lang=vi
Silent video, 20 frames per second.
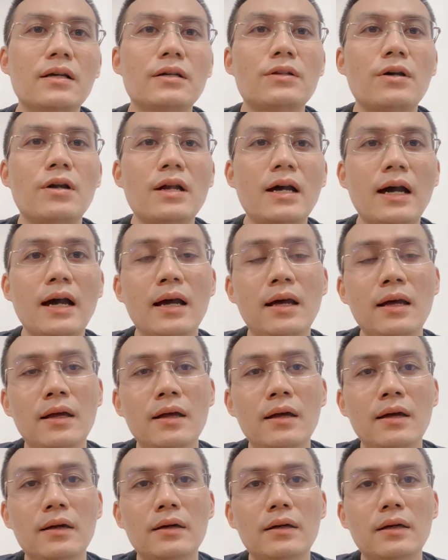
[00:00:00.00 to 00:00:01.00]
đó là
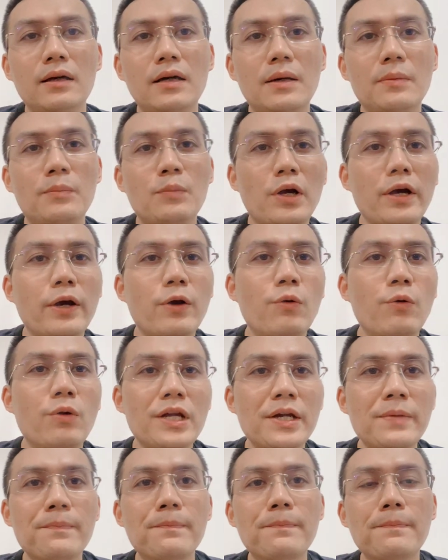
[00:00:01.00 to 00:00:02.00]
một cây
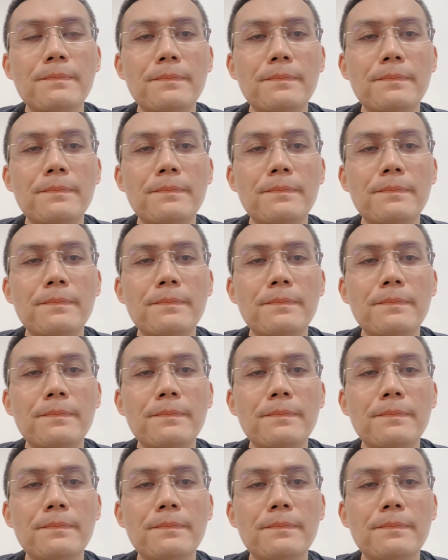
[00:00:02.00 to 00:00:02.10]
Olym